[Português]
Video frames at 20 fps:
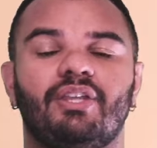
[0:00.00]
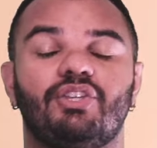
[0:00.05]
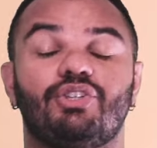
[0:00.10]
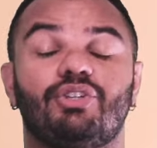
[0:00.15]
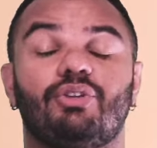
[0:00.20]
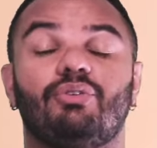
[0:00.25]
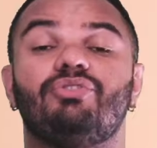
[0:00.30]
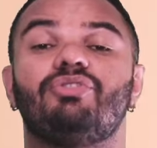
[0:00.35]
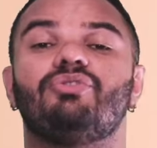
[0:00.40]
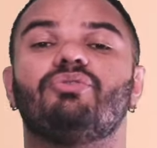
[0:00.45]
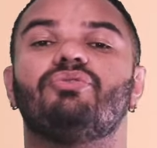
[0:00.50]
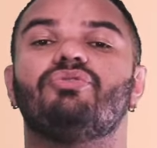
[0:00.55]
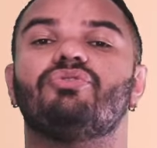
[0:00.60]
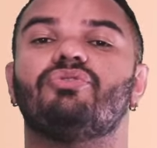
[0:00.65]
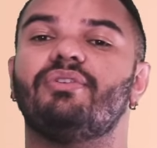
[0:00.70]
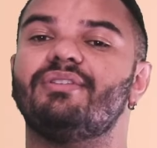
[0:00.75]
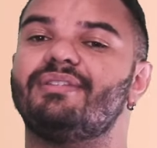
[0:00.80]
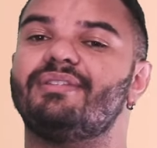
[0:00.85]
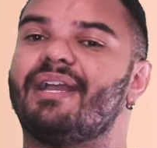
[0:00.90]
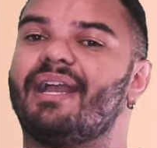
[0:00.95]
gerou
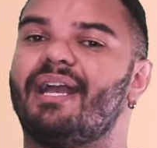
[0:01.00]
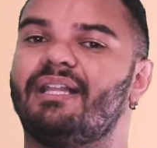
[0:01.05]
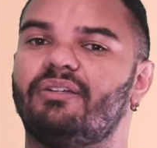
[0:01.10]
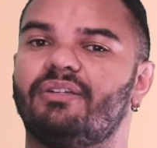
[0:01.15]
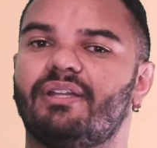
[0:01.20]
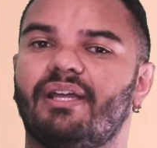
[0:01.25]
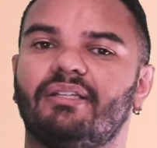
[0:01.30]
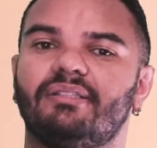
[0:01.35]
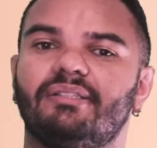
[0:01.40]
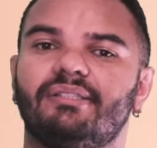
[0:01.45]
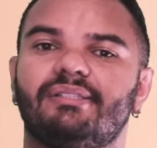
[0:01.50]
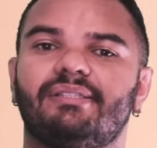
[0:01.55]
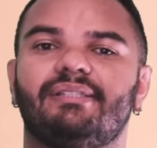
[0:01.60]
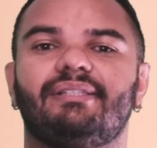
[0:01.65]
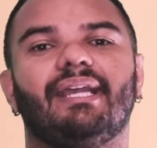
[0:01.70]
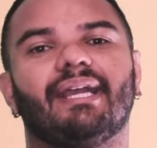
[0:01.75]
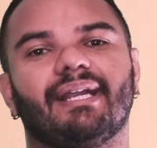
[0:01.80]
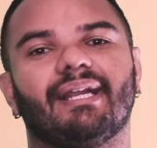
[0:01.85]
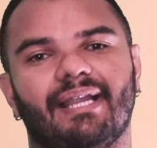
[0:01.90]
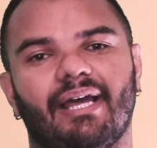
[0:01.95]
discussões acaloradas
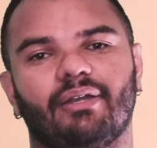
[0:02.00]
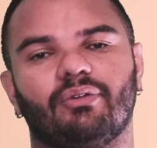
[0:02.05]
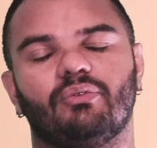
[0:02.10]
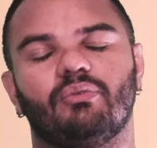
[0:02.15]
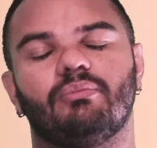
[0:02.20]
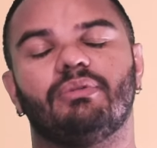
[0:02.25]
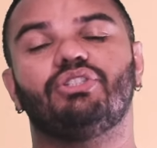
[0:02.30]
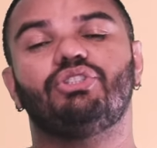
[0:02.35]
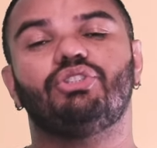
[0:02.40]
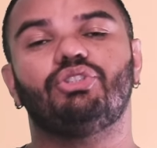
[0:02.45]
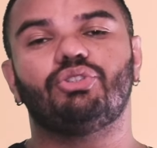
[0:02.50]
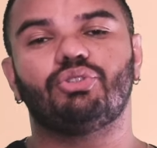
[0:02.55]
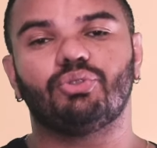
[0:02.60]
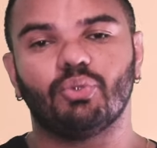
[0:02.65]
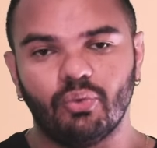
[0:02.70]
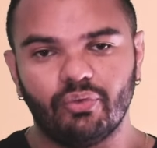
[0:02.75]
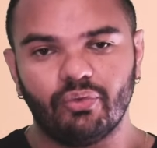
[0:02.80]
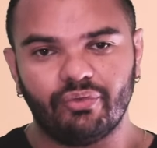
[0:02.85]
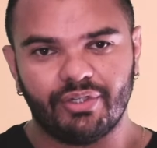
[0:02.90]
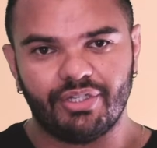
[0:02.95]
e, é claro, uma
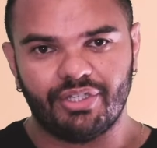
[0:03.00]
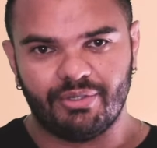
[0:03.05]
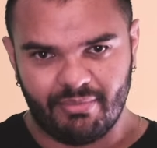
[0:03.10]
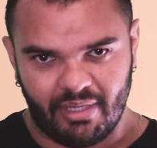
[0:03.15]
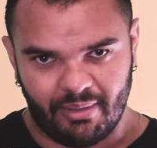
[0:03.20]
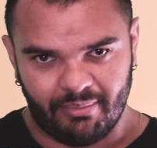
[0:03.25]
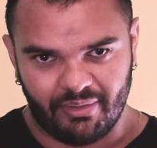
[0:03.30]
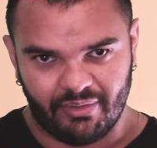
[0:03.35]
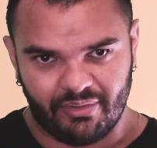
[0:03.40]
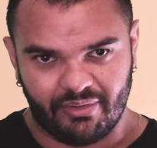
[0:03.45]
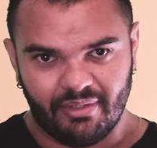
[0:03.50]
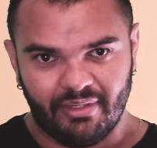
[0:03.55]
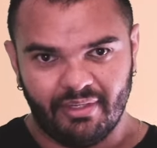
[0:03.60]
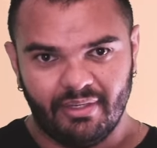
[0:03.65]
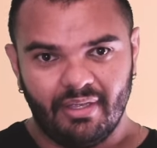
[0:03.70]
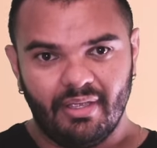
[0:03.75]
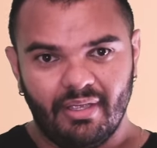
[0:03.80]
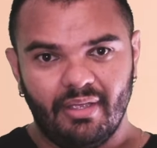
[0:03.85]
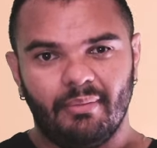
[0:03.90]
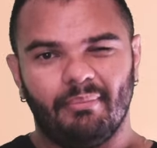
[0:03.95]
chuva de memes.
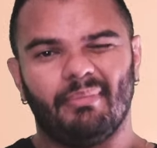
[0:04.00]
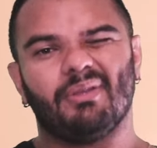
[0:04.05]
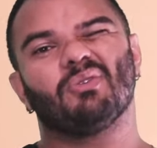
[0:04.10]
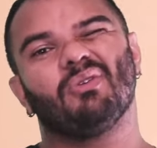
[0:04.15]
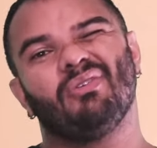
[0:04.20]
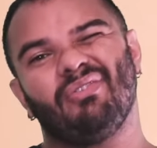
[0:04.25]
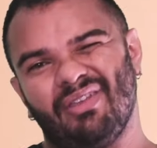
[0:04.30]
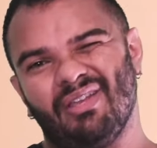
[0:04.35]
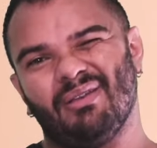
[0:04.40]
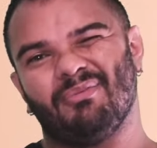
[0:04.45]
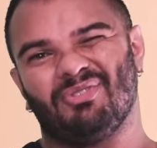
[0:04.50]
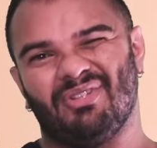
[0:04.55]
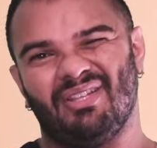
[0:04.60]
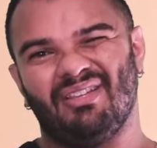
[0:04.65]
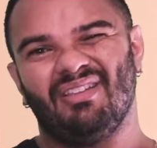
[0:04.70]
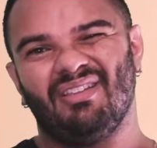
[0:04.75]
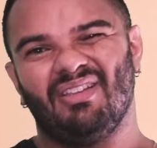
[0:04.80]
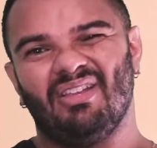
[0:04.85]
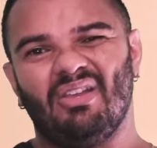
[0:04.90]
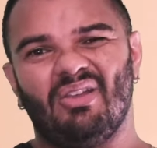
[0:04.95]
Mas convenhamos,
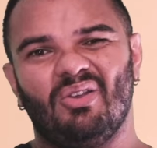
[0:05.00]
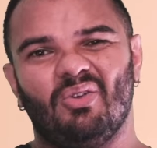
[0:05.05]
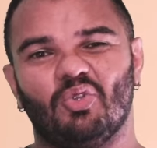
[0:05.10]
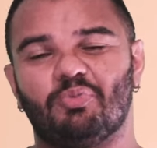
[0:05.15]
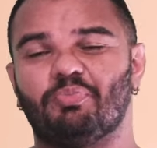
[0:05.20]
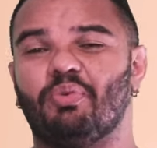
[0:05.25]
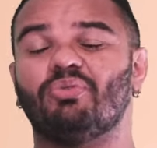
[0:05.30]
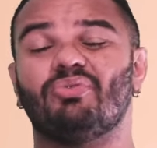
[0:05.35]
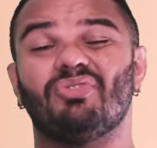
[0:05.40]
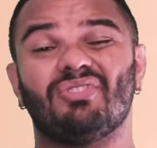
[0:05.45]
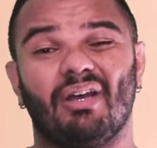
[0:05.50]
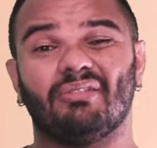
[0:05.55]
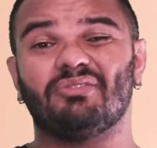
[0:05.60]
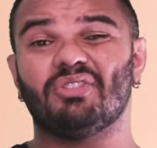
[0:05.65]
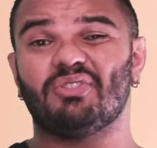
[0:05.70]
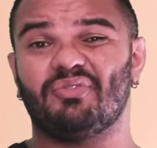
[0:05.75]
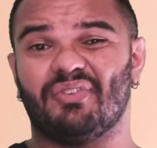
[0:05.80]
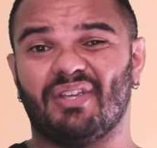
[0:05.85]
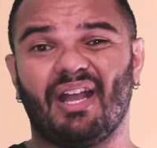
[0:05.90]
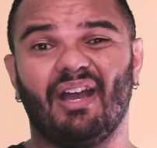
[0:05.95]
né? Os pontos
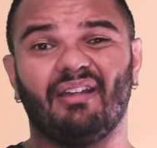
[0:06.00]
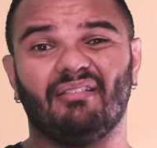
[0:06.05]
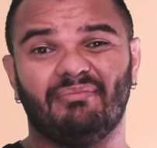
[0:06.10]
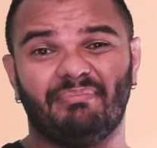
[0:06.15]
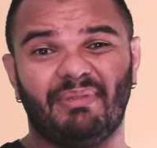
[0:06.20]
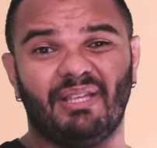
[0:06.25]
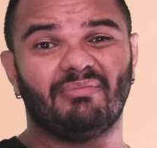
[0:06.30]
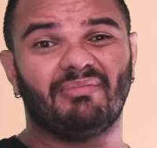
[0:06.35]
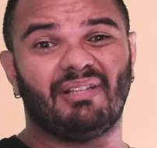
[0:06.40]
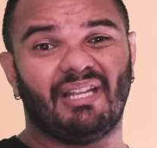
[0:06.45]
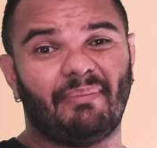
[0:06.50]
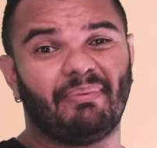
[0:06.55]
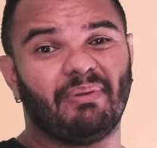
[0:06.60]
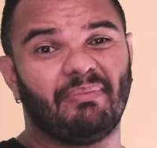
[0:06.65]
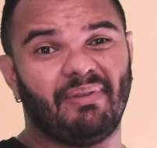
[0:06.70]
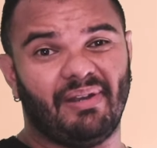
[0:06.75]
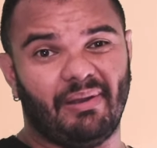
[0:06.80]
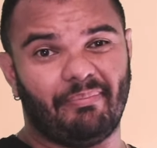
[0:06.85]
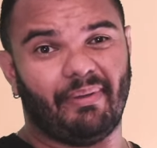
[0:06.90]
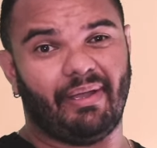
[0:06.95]
altos ficaram mesmo lá na
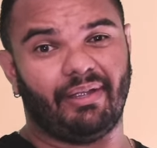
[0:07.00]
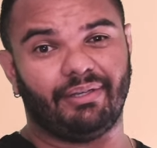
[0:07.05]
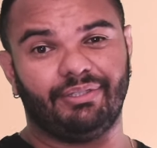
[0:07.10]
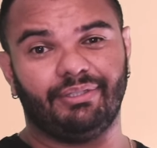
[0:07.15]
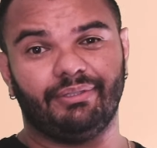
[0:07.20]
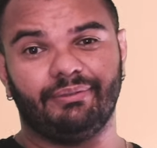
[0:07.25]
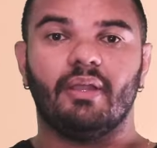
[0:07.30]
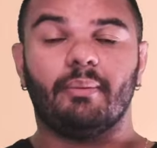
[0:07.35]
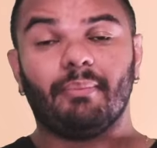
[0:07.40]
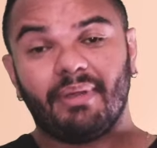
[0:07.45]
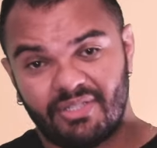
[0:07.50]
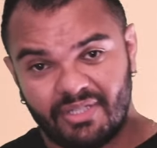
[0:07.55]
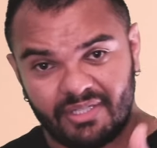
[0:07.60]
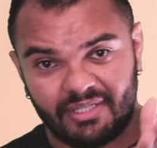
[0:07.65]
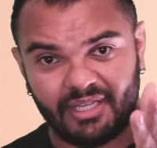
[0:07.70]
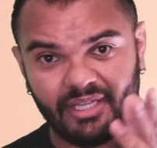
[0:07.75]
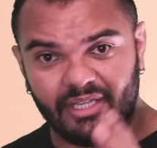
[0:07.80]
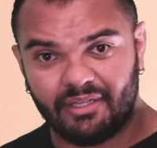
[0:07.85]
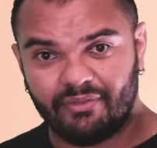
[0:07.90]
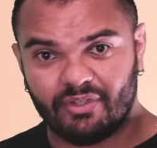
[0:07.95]
primeira parte. Mas diz
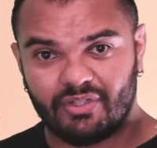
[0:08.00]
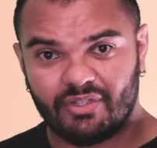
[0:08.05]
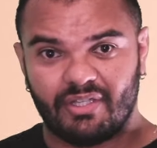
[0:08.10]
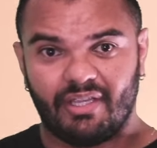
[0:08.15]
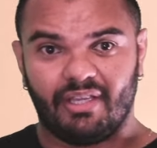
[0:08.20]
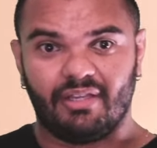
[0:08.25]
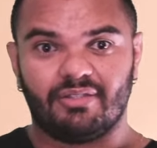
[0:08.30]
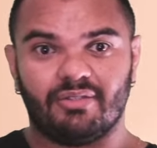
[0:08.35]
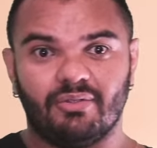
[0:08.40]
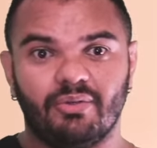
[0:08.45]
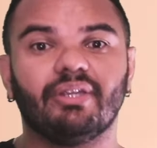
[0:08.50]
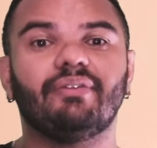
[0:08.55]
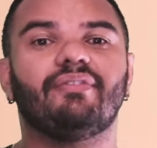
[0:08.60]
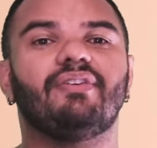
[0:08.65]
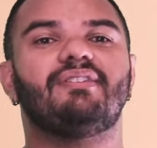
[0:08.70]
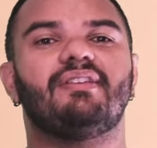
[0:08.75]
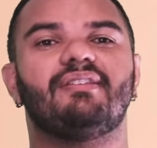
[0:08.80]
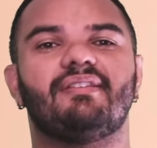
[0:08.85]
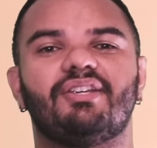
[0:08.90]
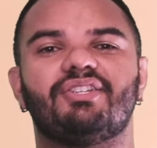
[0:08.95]
aí, vocês, o que
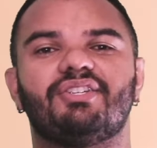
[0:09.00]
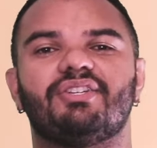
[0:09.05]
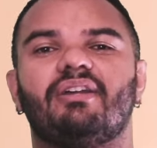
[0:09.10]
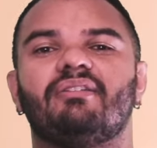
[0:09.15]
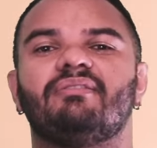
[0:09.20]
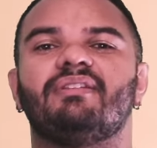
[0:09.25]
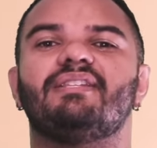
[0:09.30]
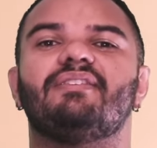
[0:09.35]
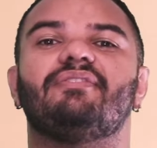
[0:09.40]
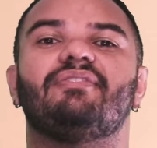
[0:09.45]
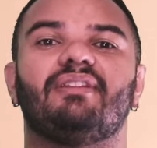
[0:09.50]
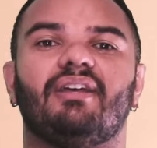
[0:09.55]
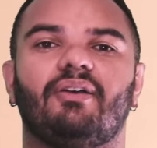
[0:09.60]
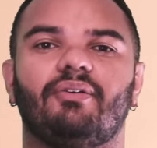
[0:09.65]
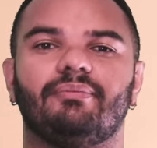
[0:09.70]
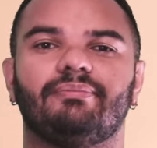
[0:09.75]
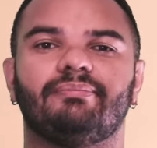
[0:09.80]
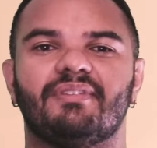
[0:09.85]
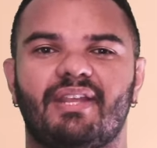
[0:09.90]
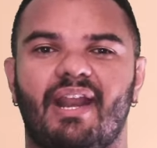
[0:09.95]
vocês acharam desse
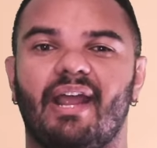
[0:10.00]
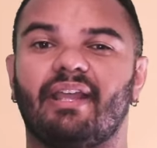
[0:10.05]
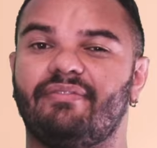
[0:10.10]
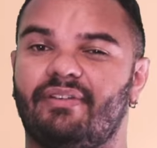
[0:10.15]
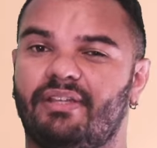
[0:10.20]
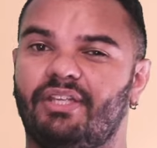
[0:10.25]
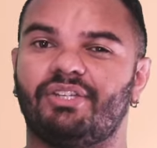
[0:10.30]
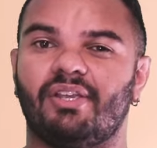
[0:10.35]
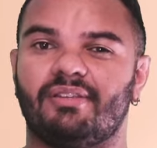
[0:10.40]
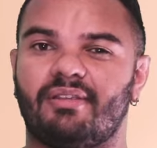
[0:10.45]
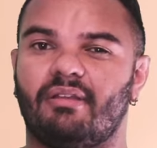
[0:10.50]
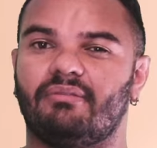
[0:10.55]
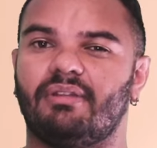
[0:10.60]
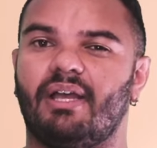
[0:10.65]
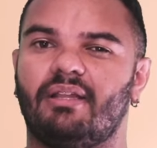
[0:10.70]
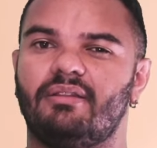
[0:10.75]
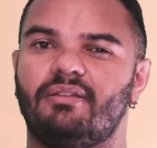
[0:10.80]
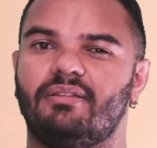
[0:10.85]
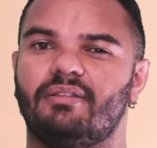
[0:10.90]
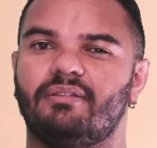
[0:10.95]
final? Será que vai deixar
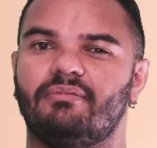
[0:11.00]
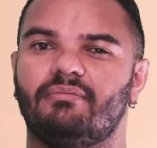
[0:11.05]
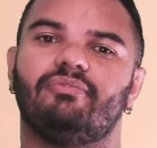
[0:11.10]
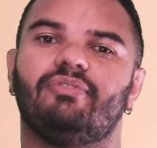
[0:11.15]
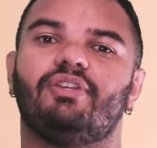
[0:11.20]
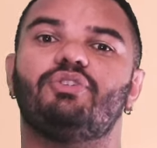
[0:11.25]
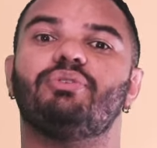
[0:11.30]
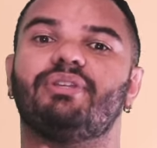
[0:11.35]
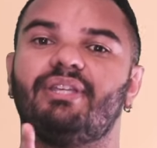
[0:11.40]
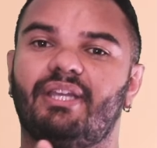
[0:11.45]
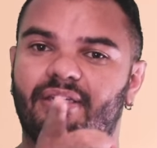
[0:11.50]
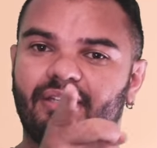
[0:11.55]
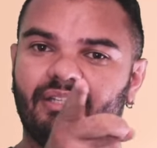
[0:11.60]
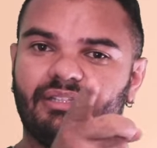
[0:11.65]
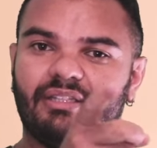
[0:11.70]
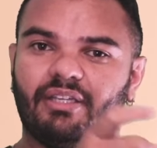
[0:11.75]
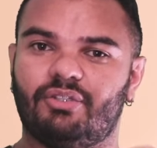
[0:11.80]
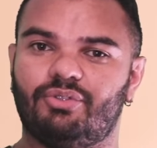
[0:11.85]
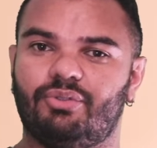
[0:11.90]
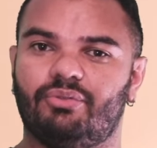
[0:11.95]
saudades? Veja o que a
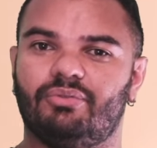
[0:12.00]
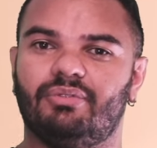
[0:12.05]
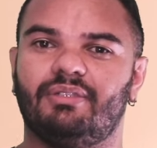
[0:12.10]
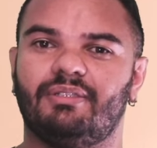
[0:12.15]
Anitta achou.